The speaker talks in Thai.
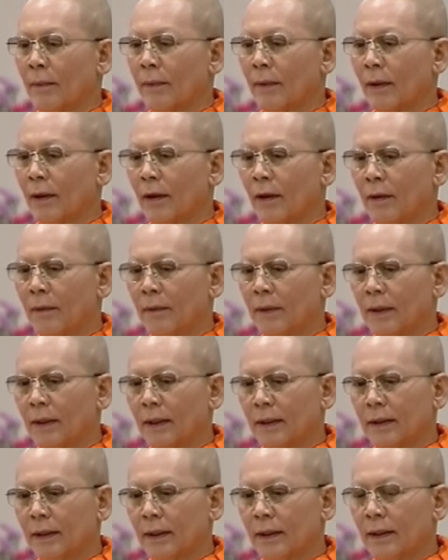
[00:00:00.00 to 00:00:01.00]
พร้อมกัน
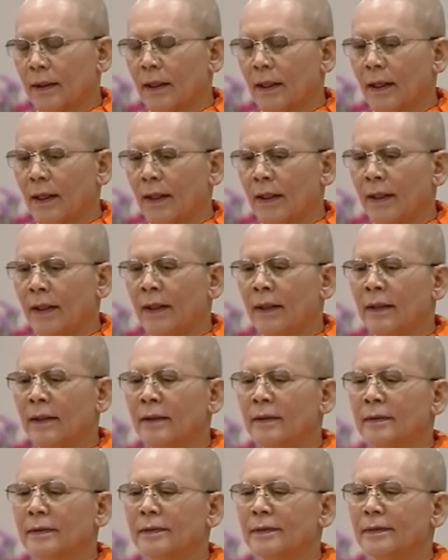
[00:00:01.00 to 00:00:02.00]
นึกถึงดาลิง
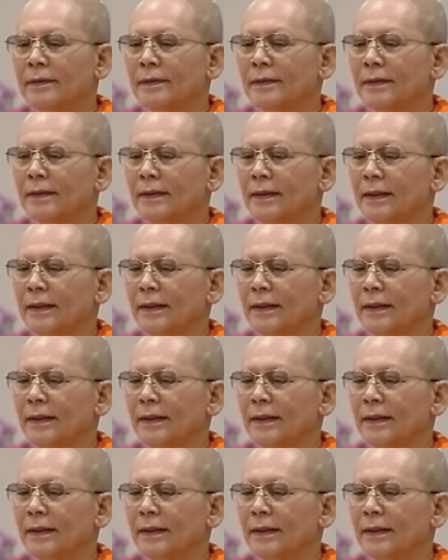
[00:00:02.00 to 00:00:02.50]
นี่